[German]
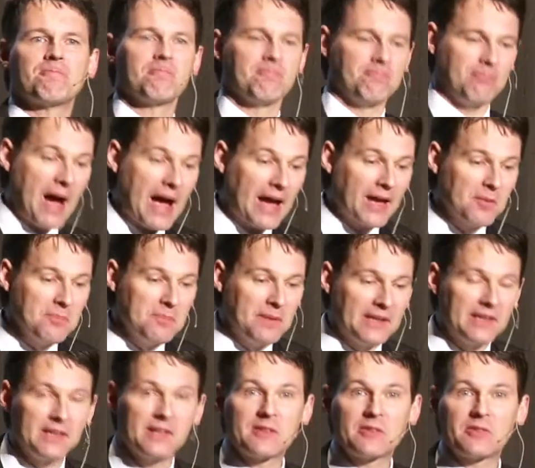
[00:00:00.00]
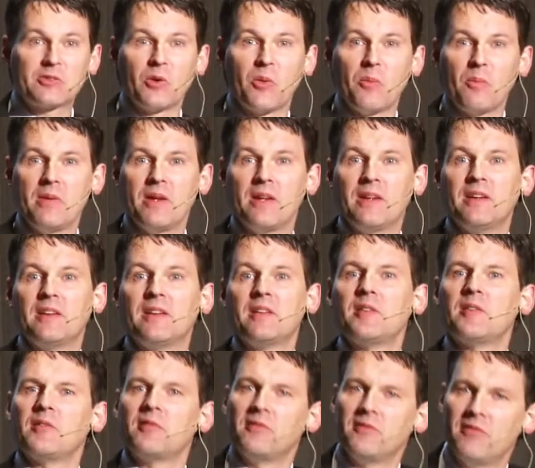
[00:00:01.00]
Mache mich zum
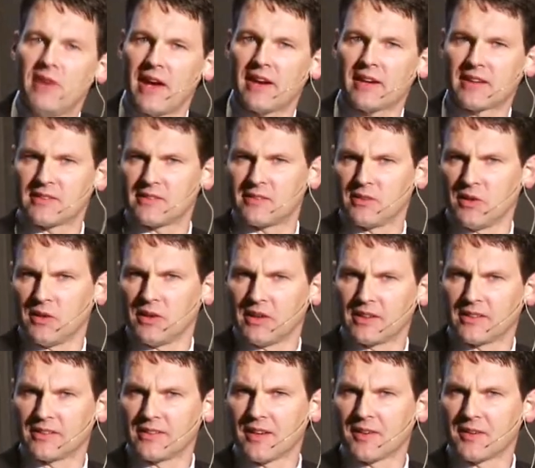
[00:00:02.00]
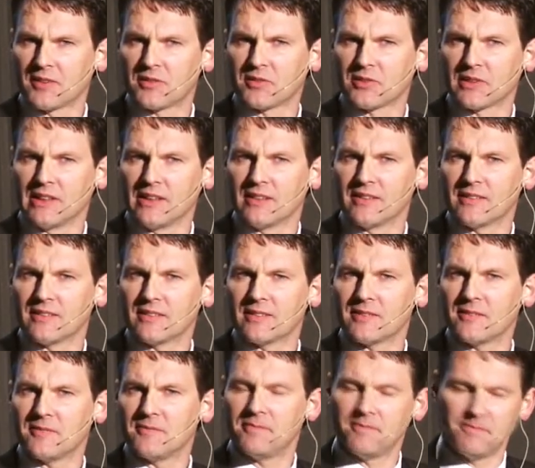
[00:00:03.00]
Werkzeug deines Friedens.